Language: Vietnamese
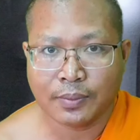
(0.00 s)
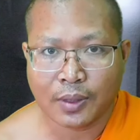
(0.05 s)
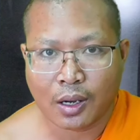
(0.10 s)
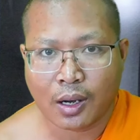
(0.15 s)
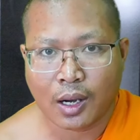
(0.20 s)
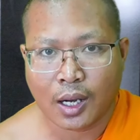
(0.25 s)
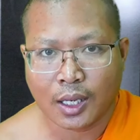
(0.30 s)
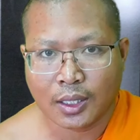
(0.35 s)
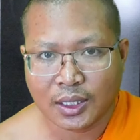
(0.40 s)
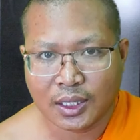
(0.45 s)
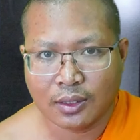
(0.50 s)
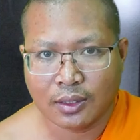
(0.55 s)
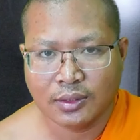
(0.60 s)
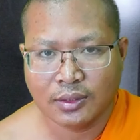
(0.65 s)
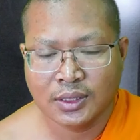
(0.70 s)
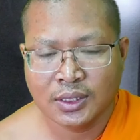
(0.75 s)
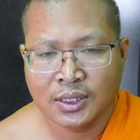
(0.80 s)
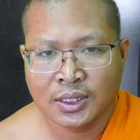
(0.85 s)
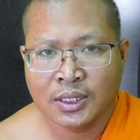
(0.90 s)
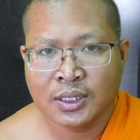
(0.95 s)
bọn nó
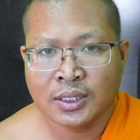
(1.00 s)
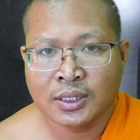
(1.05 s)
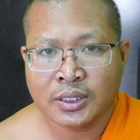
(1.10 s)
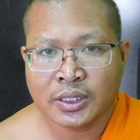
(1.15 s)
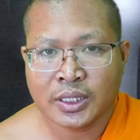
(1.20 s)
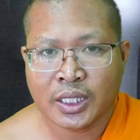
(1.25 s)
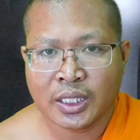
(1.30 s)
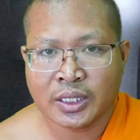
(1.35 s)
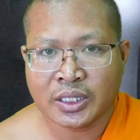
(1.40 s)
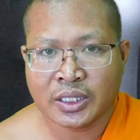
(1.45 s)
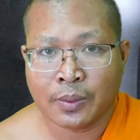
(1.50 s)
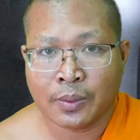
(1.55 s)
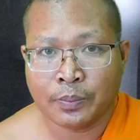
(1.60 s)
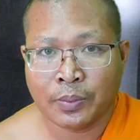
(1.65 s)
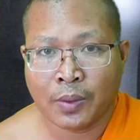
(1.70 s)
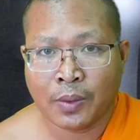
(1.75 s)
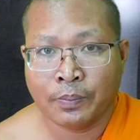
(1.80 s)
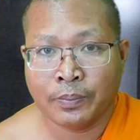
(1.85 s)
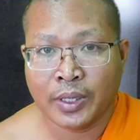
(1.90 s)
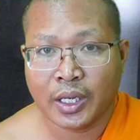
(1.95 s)
chân chìa
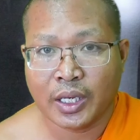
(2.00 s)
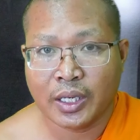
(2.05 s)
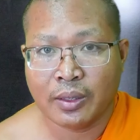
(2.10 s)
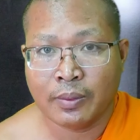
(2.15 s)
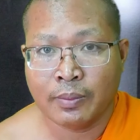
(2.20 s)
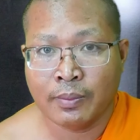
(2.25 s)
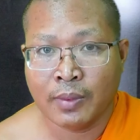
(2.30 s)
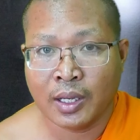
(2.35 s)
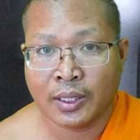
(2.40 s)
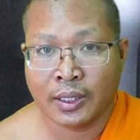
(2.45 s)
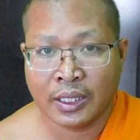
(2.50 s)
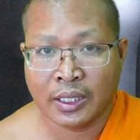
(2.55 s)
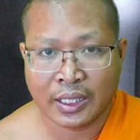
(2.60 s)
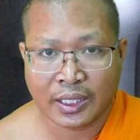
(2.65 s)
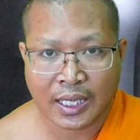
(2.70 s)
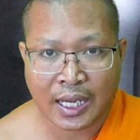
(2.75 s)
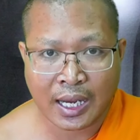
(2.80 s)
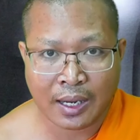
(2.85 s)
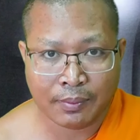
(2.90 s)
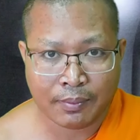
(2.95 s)
bóp biên này mất này
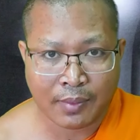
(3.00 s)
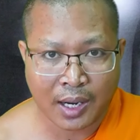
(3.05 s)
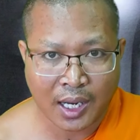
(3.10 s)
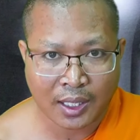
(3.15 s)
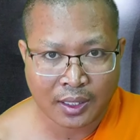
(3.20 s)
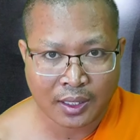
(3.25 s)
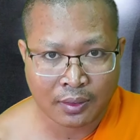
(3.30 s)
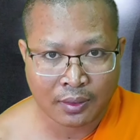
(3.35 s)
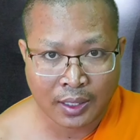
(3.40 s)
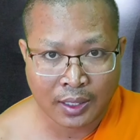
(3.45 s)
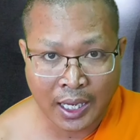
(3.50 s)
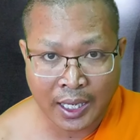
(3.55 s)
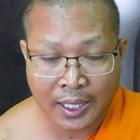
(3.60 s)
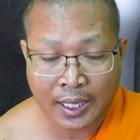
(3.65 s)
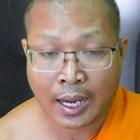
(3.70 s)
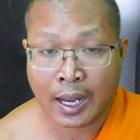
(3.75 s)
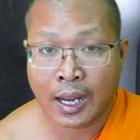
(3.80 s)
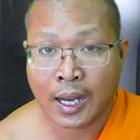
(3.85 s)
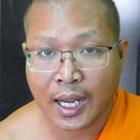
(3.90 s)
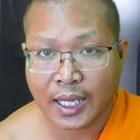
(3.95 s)
ca ba nó
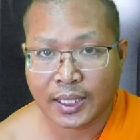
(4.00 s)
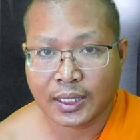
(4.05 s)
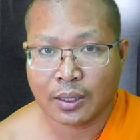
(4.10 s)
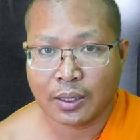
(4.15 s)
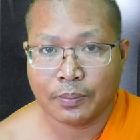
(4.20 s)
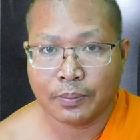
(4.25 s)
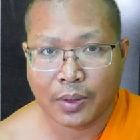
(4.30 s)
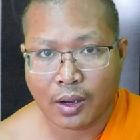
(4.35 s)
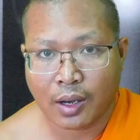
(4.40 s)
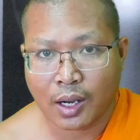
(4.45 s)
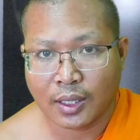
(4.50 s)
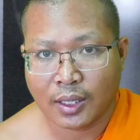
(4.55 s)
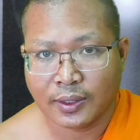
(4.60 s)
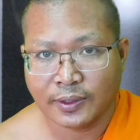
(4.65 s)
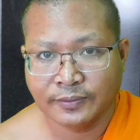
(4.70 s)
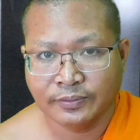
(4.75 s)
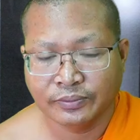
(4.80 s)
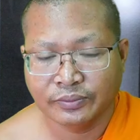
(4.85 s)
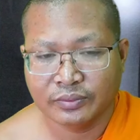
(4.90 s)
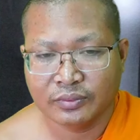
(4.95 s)
arahatapol
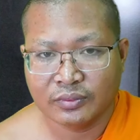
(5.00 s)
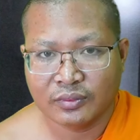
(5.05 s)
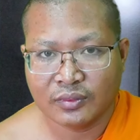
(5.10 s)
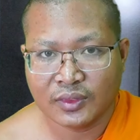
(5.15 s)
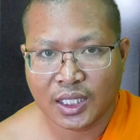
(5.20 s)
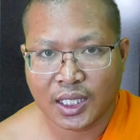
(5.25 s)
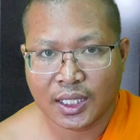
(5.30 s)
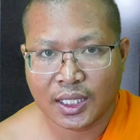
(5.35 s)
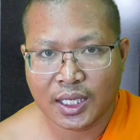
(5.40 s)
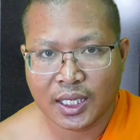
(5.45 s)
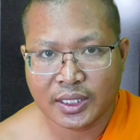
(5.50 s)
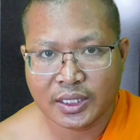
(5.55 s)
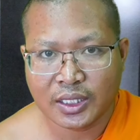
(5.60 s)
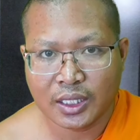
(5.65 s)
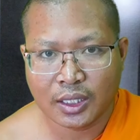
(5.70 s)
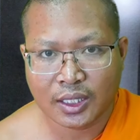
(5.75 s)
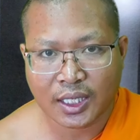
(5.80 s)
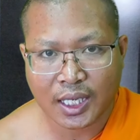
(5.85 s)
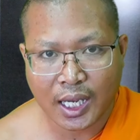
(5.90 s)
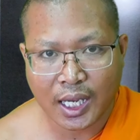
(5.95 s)
là đây
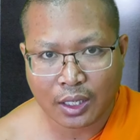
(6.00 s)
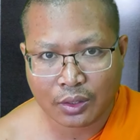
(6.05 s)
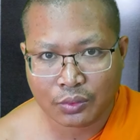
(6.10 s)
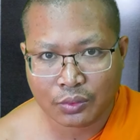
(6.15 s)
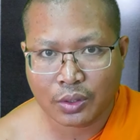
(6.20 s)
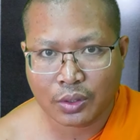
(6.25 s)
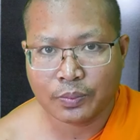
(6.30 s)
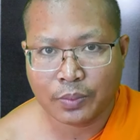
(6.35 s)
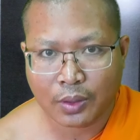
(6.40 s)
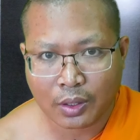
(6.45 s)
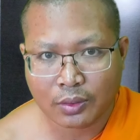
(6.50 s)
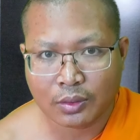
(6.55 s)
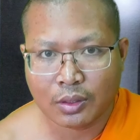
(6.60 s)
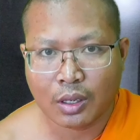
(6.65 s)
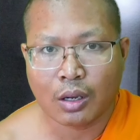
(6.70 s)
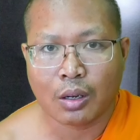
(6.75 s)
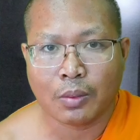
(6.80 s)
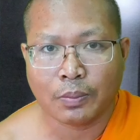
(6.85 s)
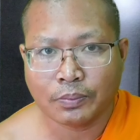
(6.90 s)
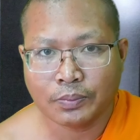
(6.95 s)
chìa ca ruột phốt
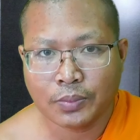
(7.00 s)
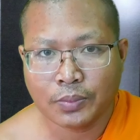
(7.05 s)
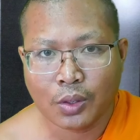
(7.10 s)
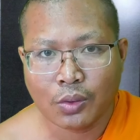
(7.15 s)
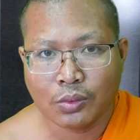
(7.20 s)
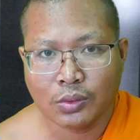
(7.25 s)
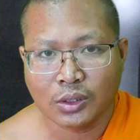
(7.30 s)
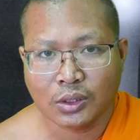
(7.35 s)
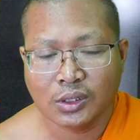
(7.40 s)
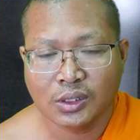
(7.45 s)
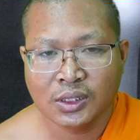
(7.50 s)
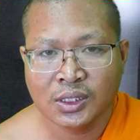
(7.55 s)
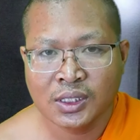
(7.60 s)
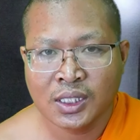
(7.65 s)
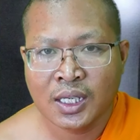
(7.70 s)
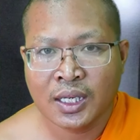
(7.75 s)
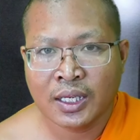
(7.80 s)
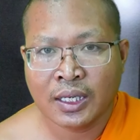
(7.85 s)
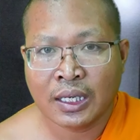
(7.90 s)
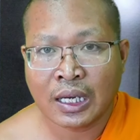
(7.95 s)
đo cầm pul
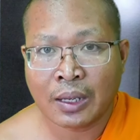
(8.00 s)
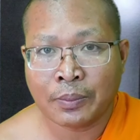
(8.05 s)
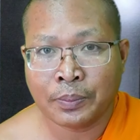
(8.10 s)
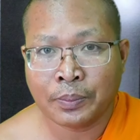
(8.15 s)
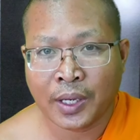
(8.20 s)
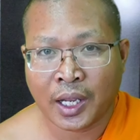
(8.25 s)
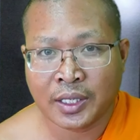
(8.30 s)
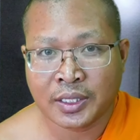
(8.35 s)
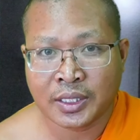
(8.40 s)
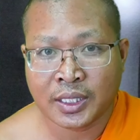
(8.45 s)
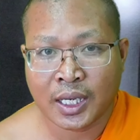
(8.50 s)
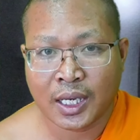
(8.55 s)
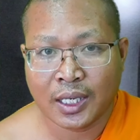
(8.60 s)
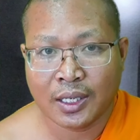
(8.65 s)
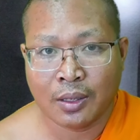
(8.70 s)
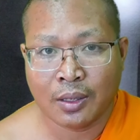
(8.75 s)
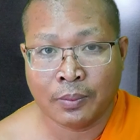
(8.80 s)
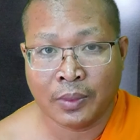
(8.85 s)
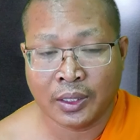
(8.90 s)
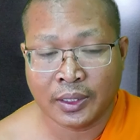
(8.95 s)
là pracha
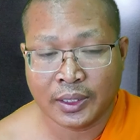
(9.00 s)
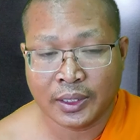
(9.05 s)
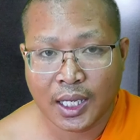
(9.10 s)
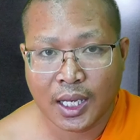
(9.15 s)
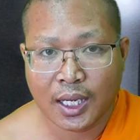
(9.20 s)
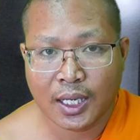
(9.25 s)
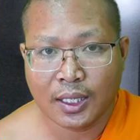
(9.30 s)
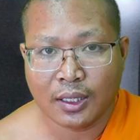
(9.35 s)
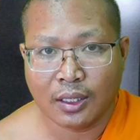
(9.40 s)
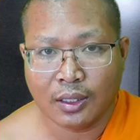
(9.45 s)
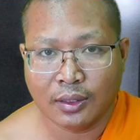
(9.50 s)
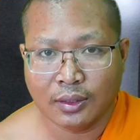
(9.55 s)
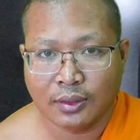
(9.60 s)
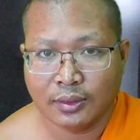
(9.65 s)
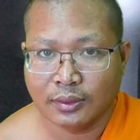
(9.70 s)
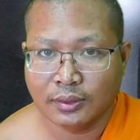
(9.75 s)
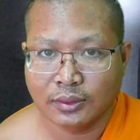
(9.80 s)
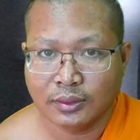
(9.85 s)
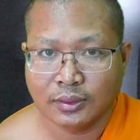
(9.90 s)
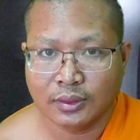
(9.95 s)
nó mình tơ
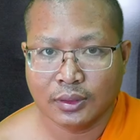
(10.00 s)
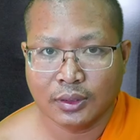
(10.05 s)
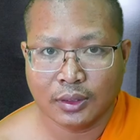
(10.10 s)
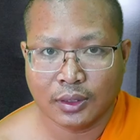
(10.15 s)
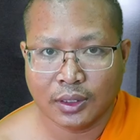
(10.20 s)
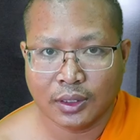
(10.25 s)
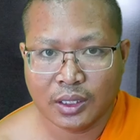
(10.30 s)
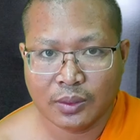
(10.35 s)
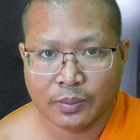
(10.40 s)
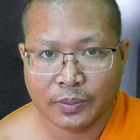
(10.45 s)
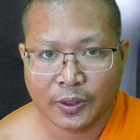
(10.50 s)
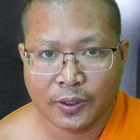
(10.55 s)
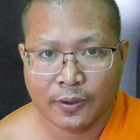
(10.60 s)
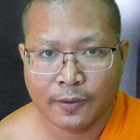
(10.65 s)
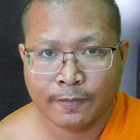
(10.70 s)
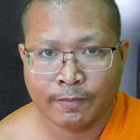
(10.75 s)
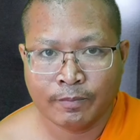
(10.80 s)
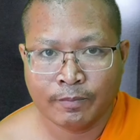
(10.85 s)
tớ nếp bó